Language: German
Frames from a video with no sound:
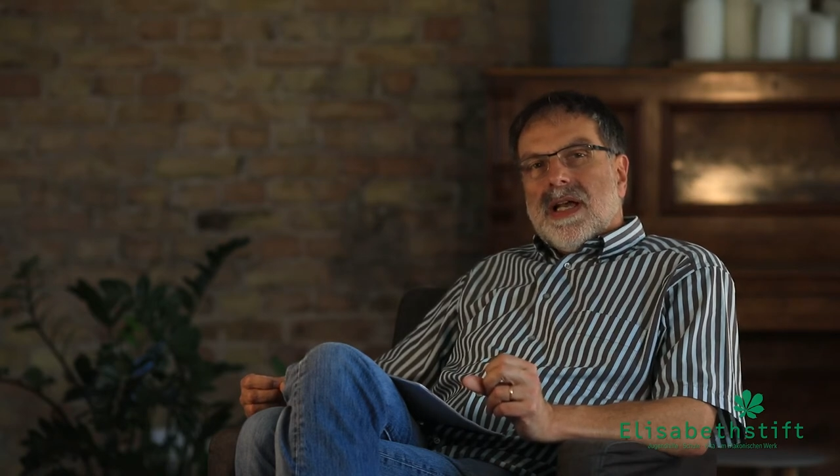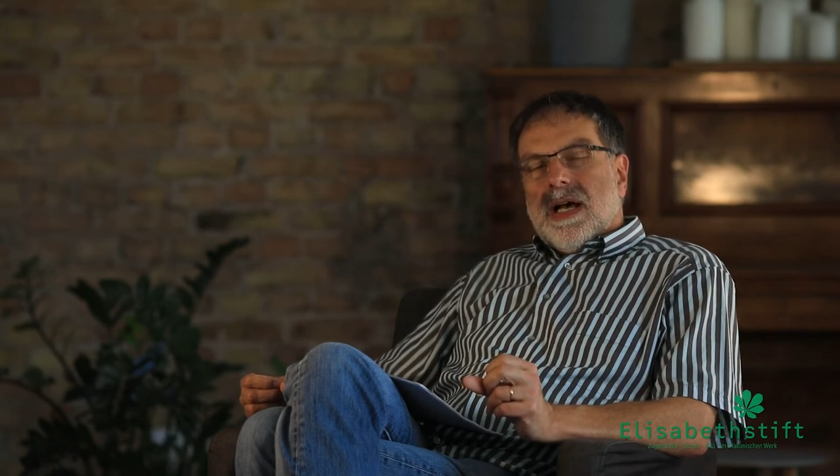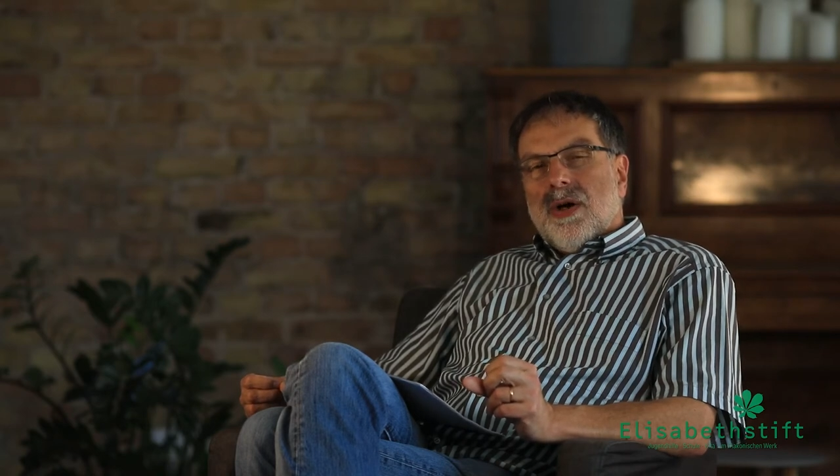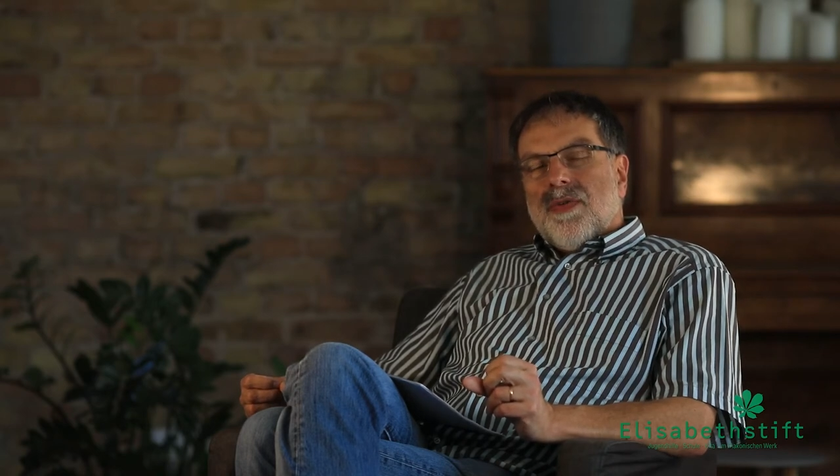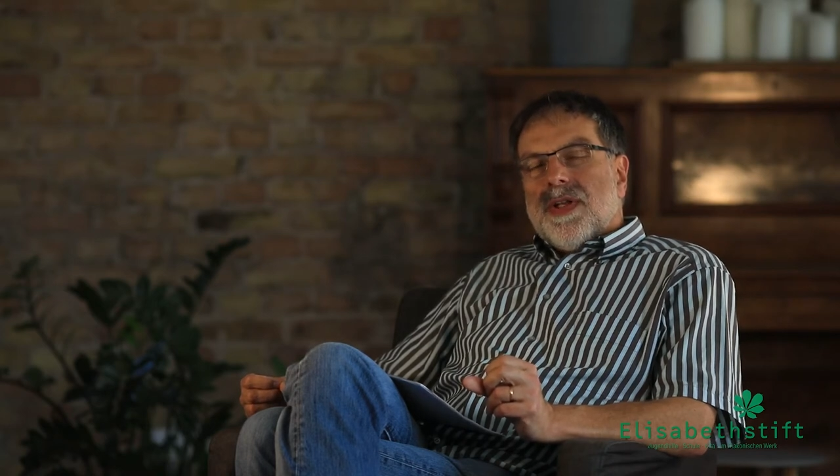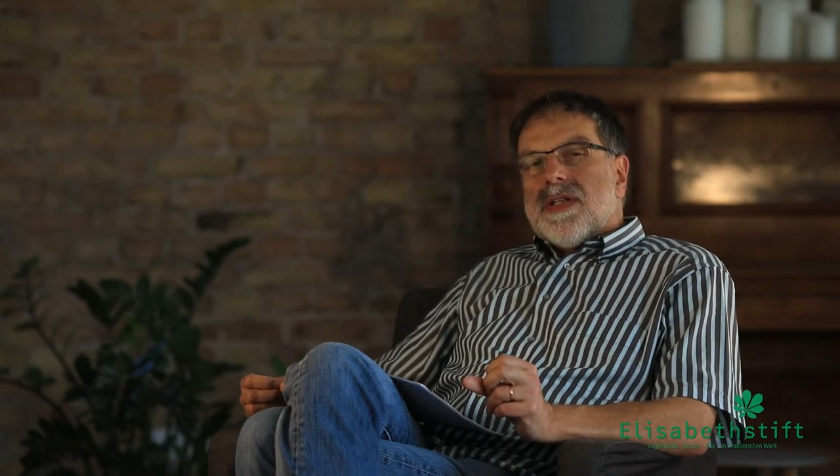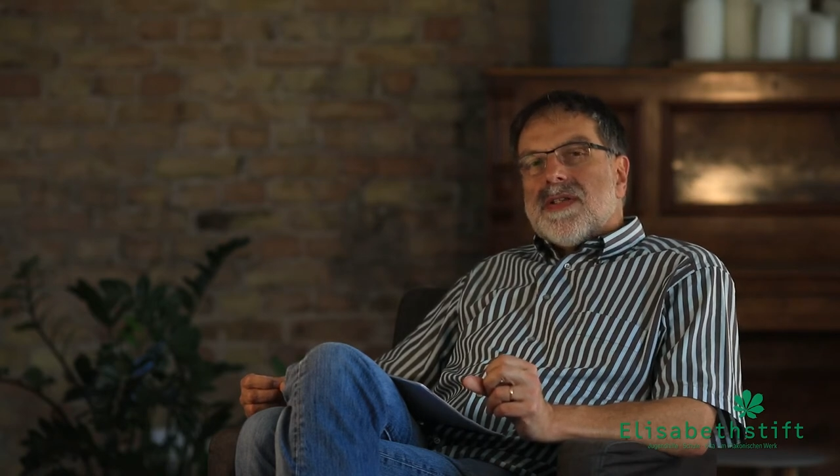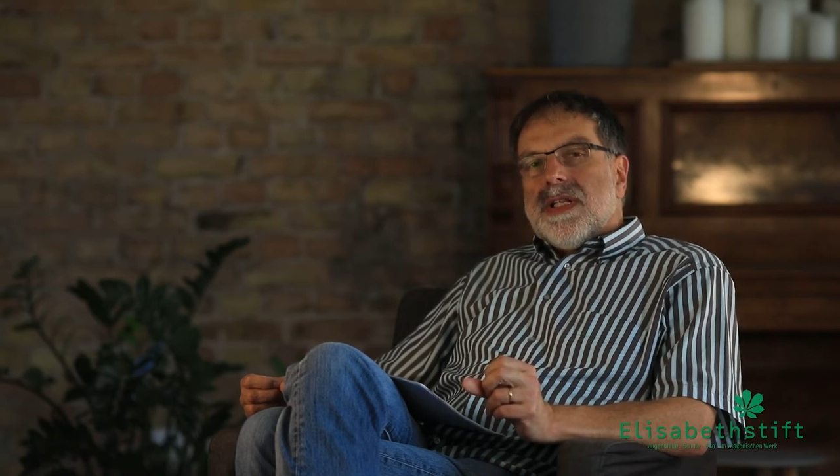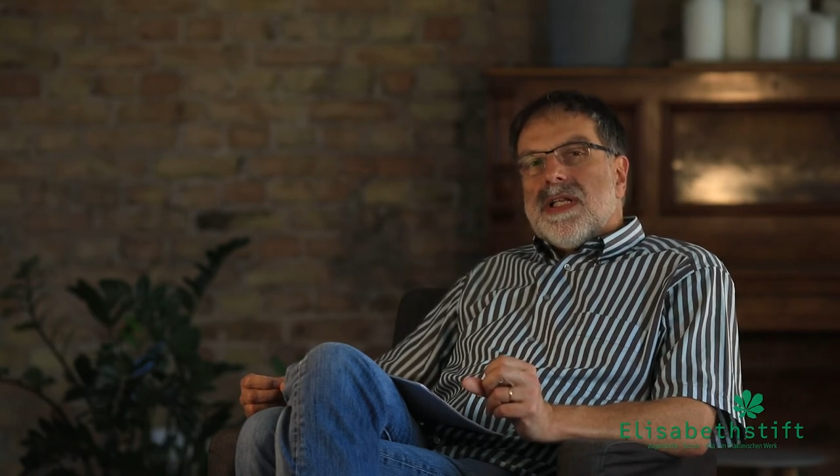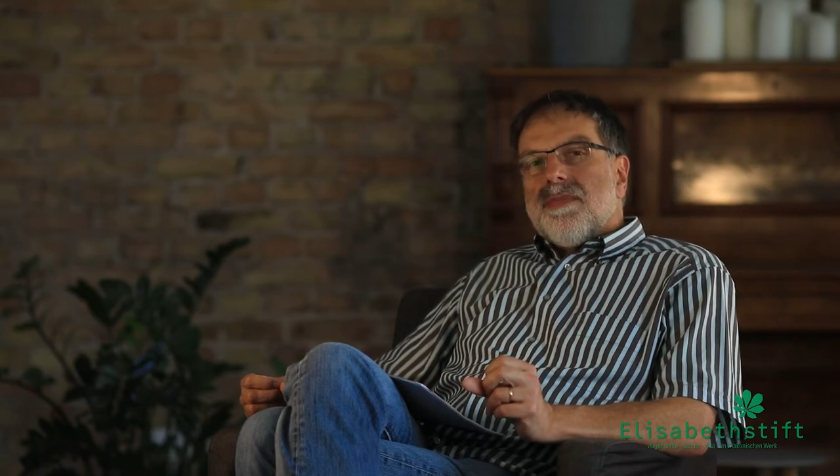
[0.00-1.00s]
auch wenn
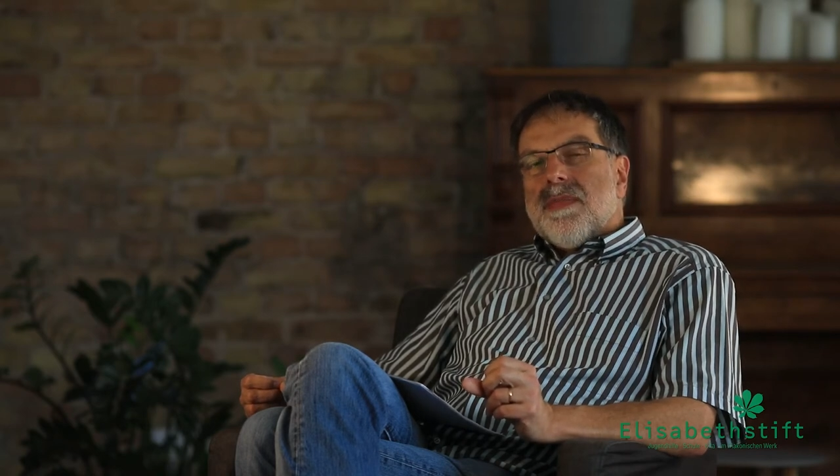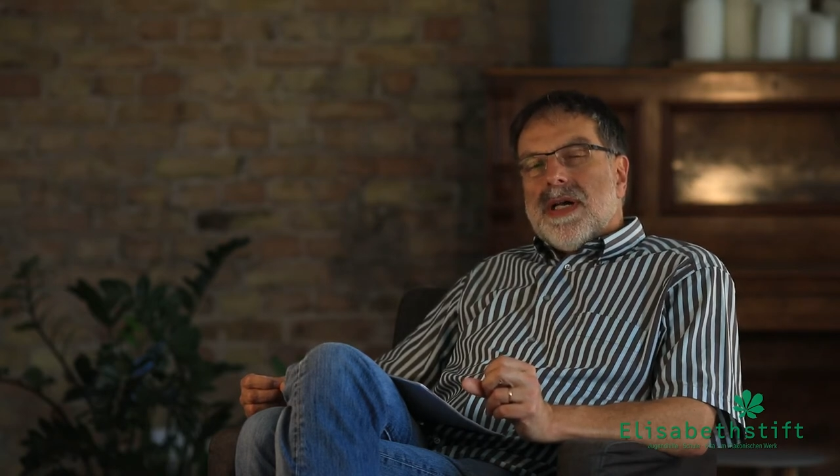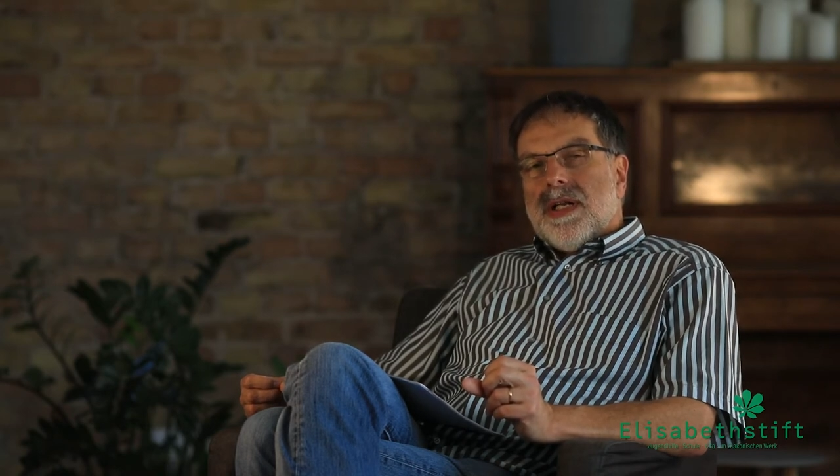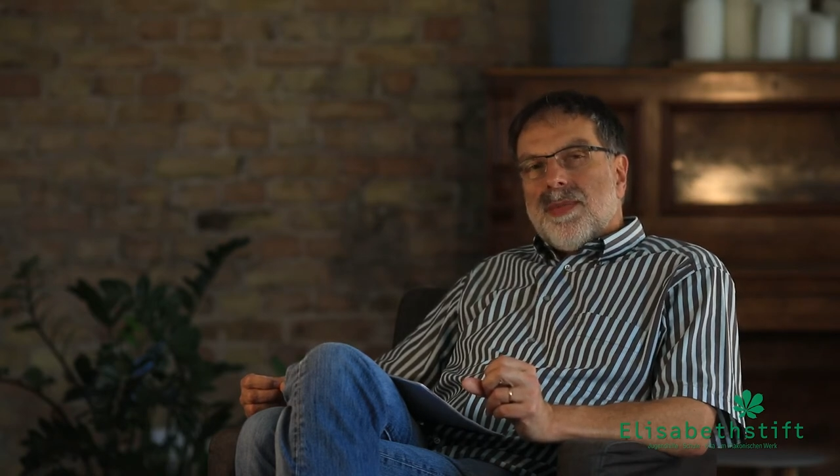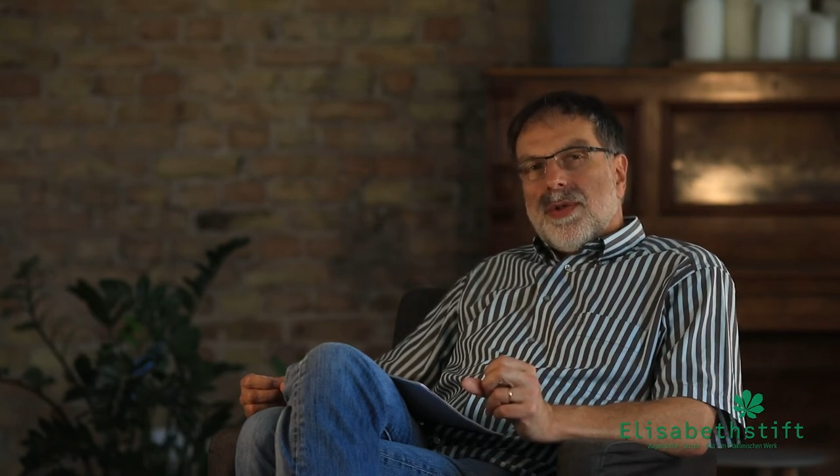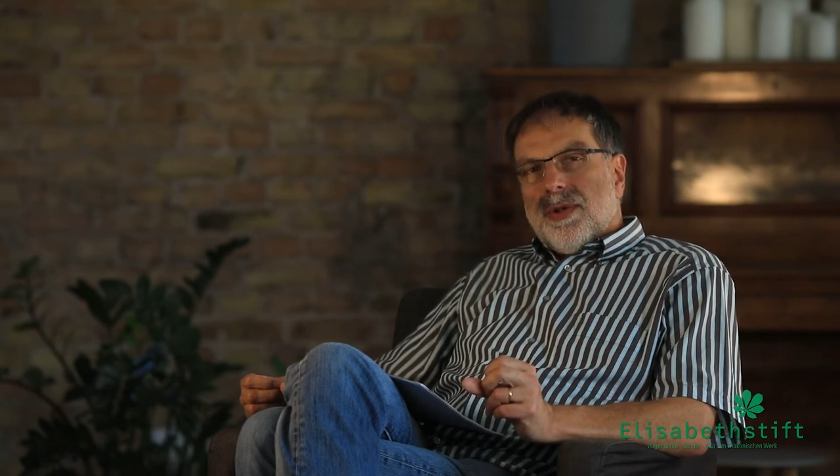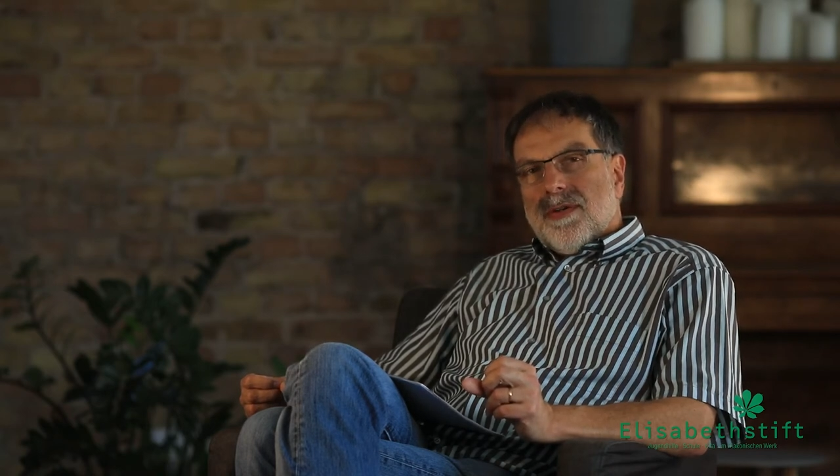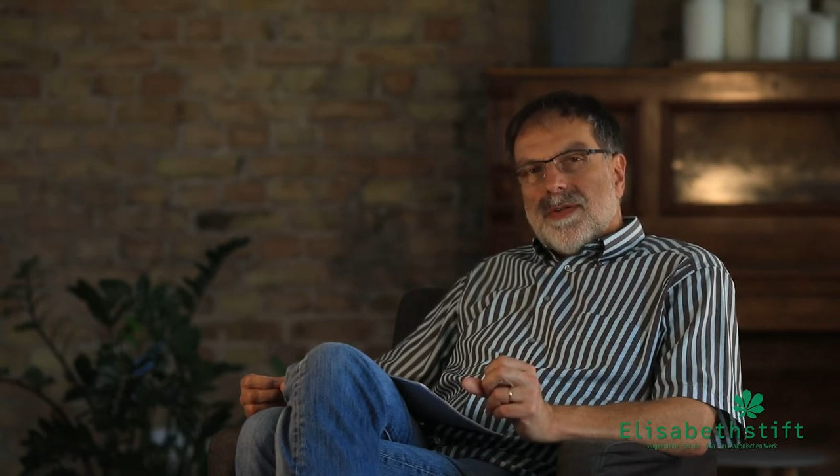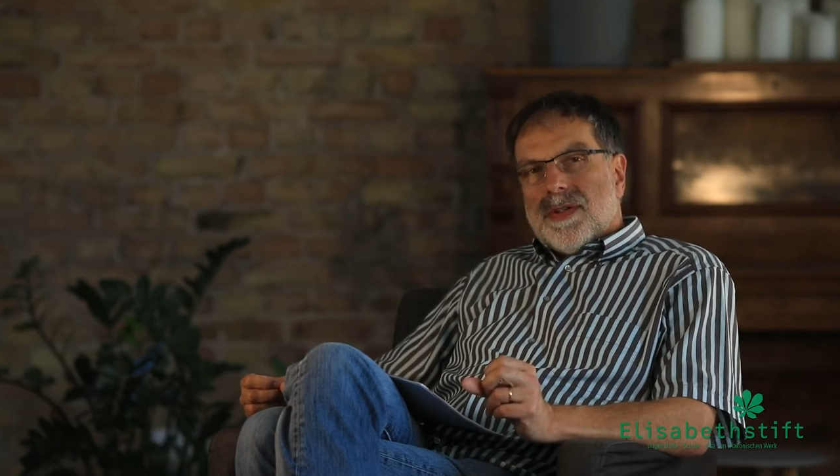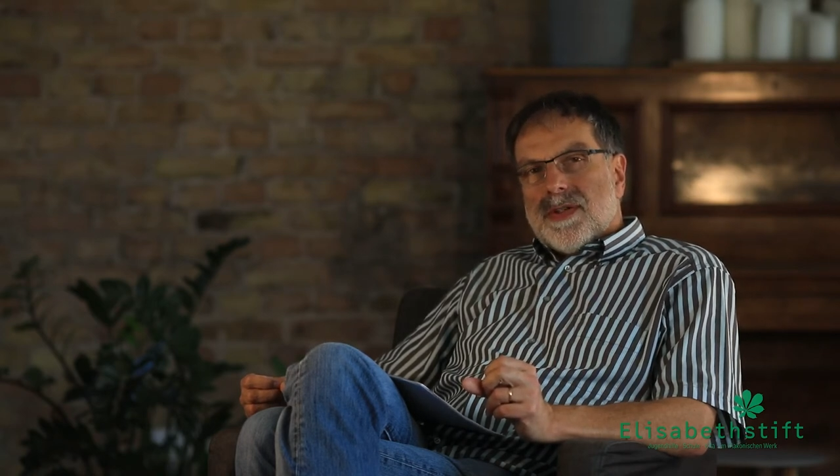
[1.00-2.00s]
es nicht meine
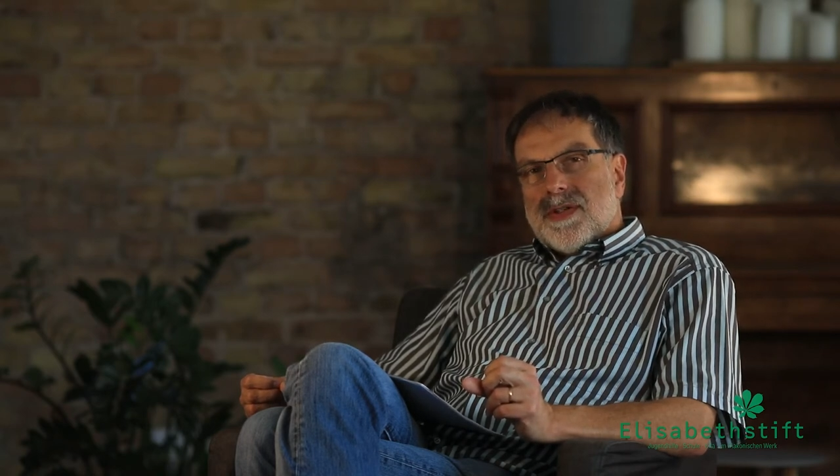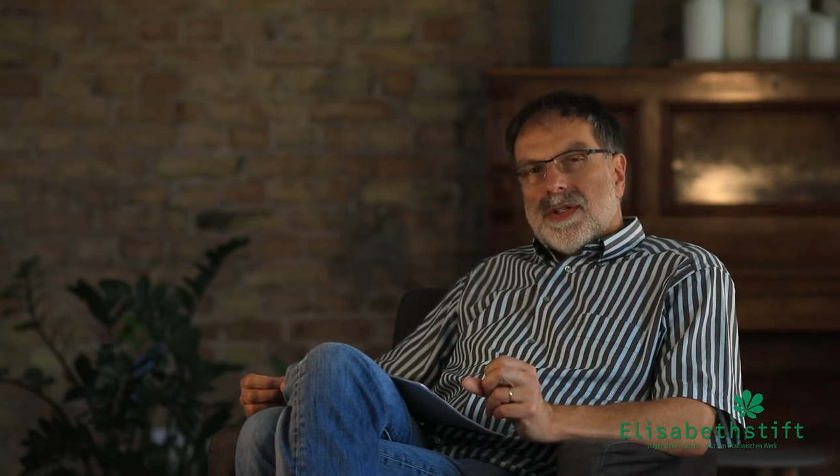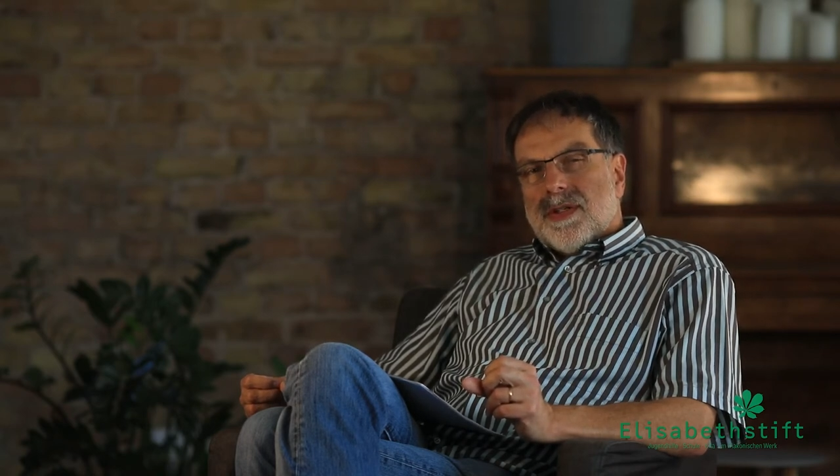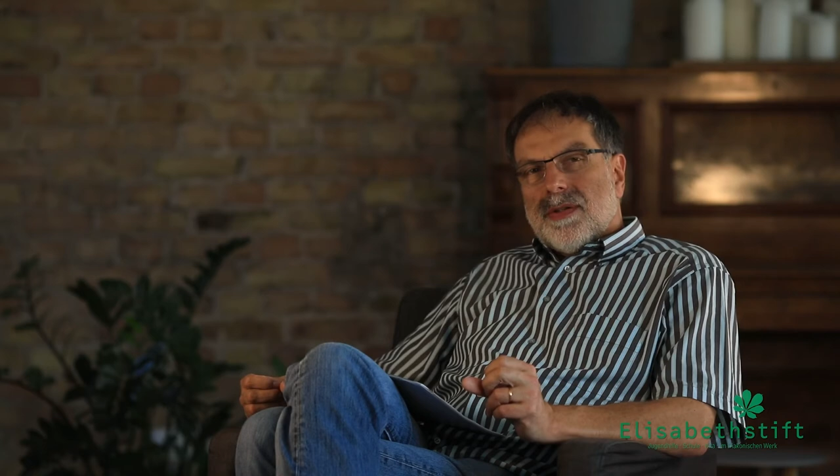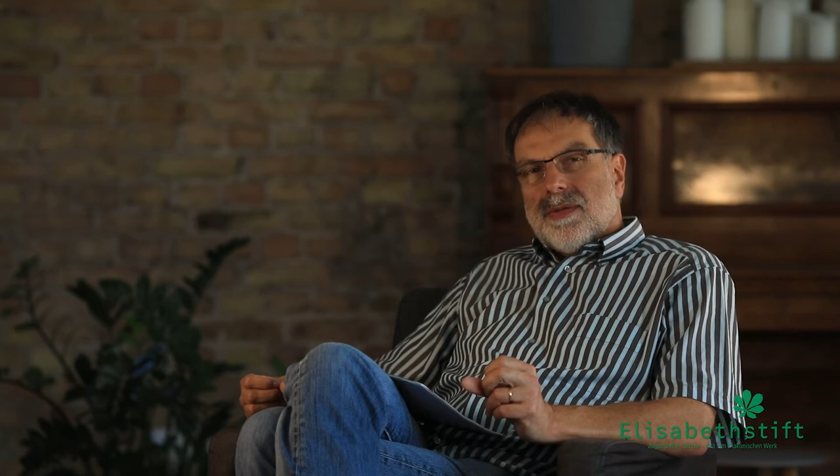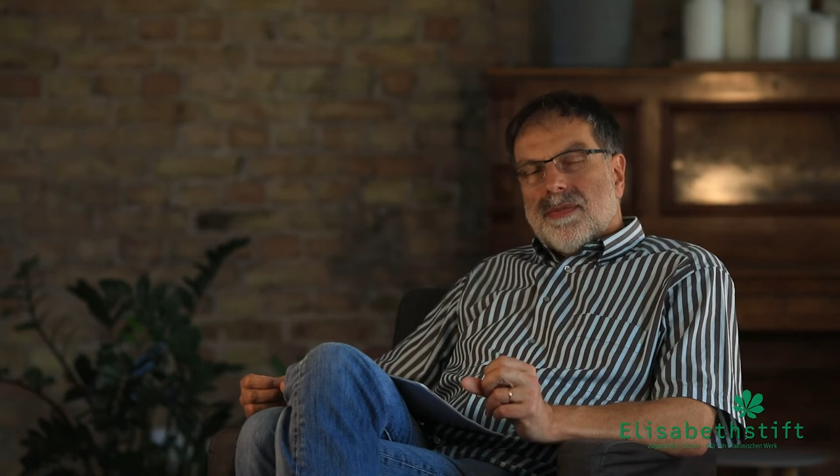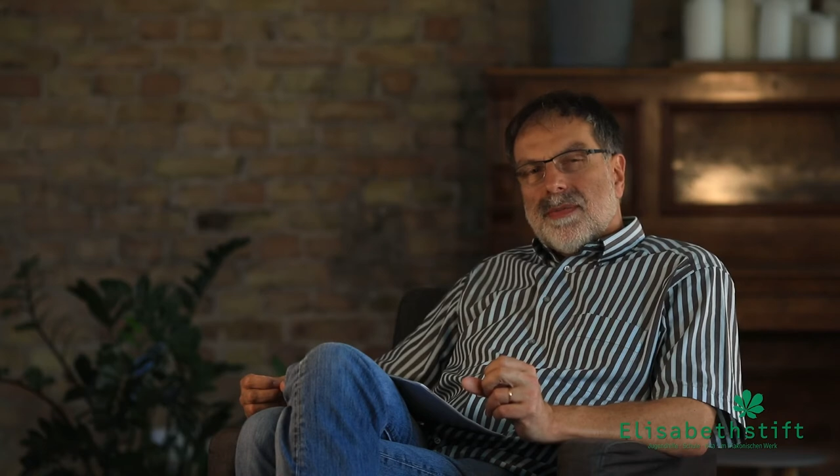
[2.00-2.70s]
Bedürfnisse sind.